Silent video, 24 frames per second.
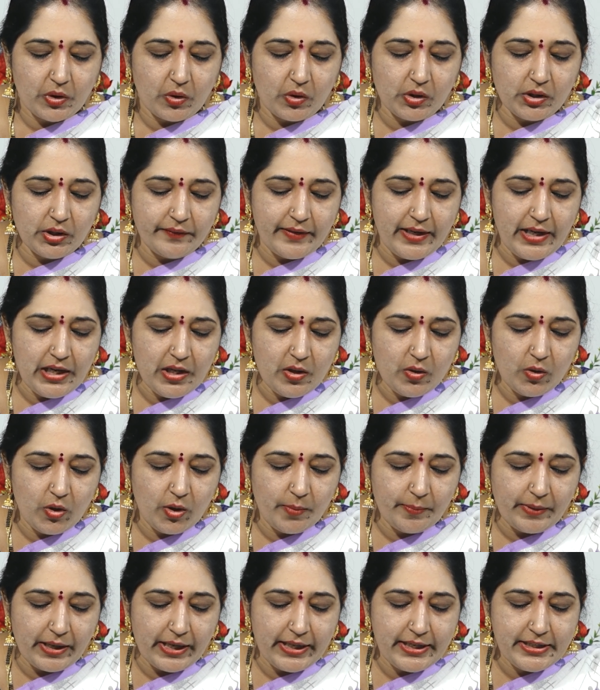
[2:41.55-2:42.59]
ఒకవేళ ఓ
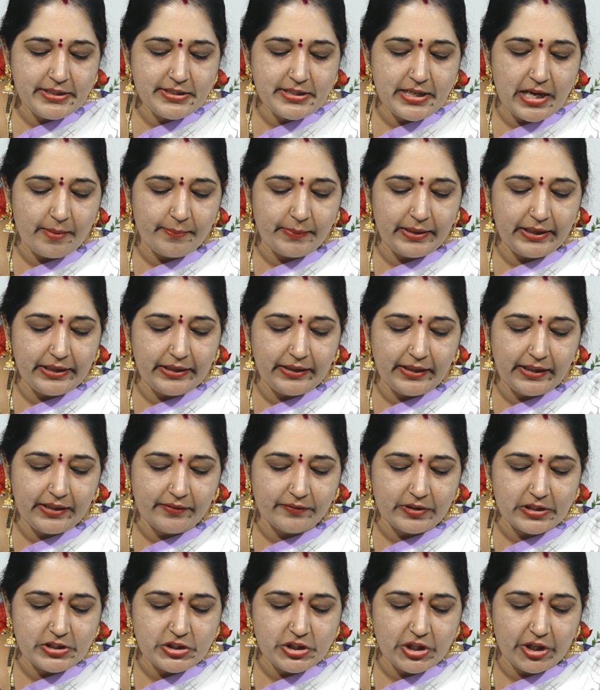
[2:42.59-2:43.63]
మహర్షి ఆమె ఇంటికి
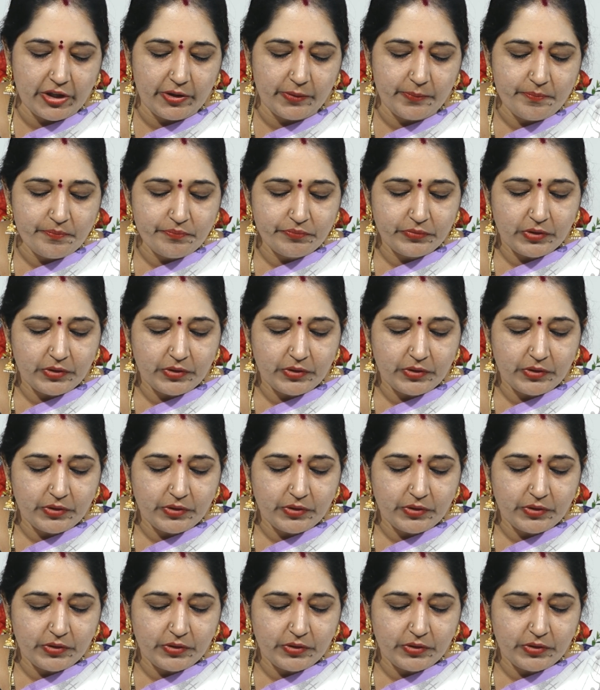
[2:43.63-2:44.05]
వచ్చాడు